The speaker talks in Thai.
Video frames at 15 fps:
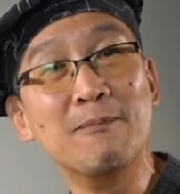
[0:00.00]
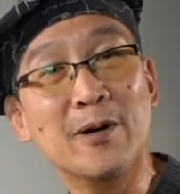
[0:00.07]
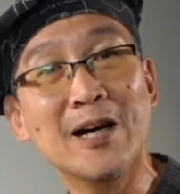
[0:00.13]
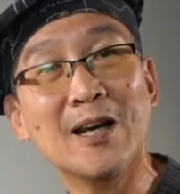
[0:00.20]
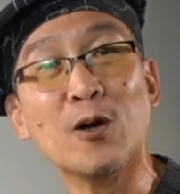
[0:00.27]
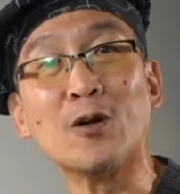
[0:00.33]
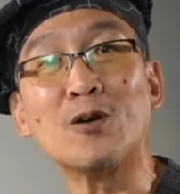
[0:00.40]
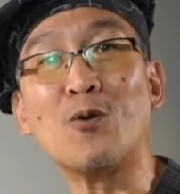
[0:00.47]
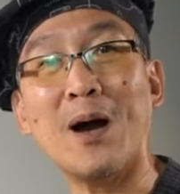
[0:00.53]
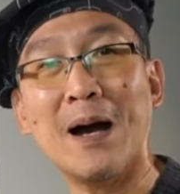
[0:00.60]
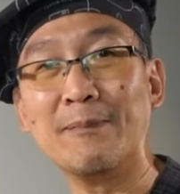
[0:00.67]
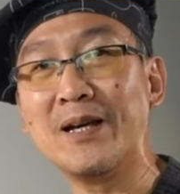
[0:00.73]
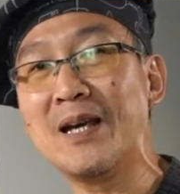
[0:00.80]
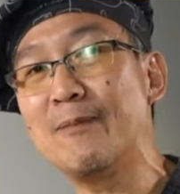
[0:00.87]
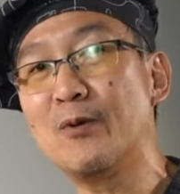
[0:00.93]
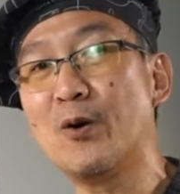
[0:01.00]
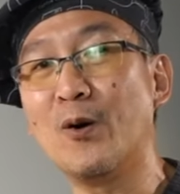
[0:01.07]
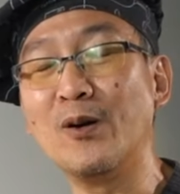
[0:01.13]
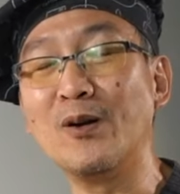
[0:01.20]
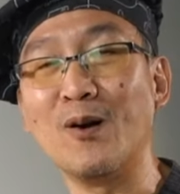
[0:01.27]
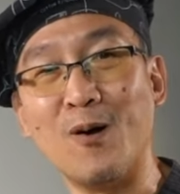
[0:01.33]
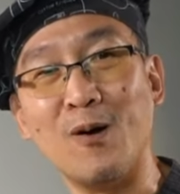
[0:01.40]
เพื่อลดความเข้ม
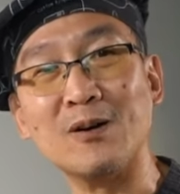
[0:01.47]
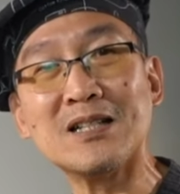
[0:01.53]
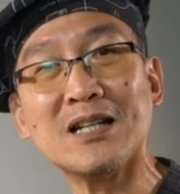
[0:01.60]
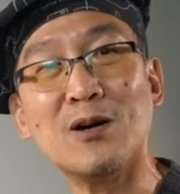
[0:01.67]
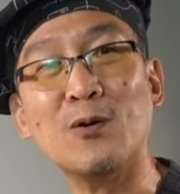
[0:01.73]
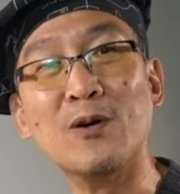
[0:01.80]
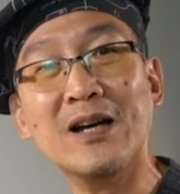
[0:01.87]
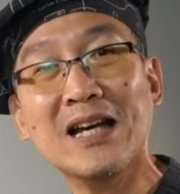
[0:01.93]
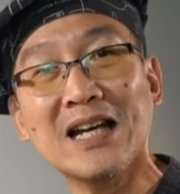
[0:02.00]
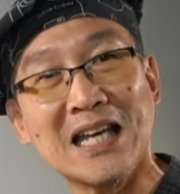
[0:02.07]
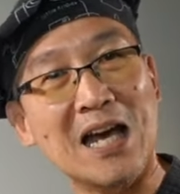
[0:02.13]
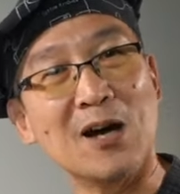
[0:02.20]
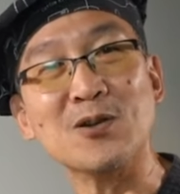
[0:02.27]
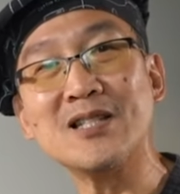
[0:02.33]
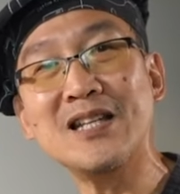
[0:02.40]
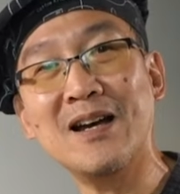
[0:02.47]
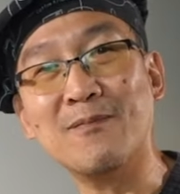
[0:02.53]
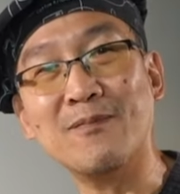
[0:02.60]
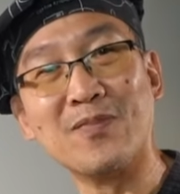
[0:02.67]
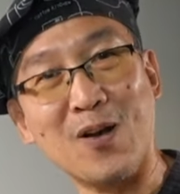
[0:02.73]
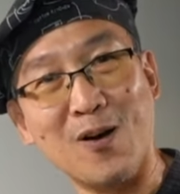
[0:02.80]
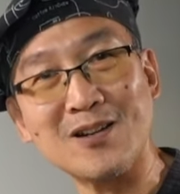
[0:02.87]
ข้นของเจ้าคลเซียม
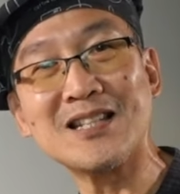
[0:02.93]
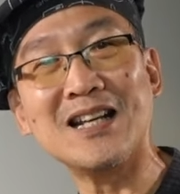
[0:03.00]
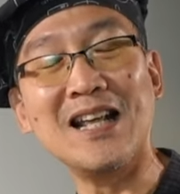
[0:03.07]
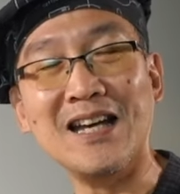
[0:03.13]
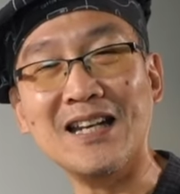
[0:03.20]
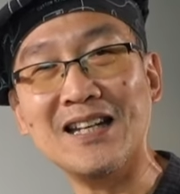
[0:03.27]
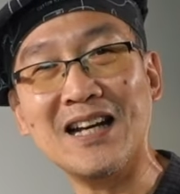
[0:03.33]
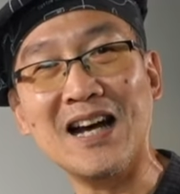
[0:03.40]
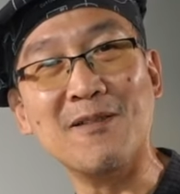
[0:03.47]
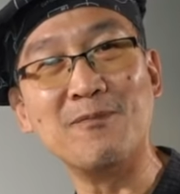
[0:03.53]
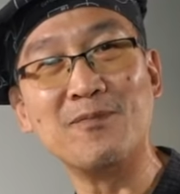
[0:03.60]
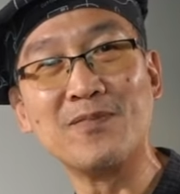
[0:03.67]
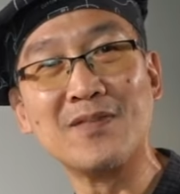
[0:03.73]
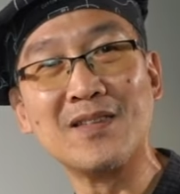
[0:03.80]
ออกซาเลตนะครับ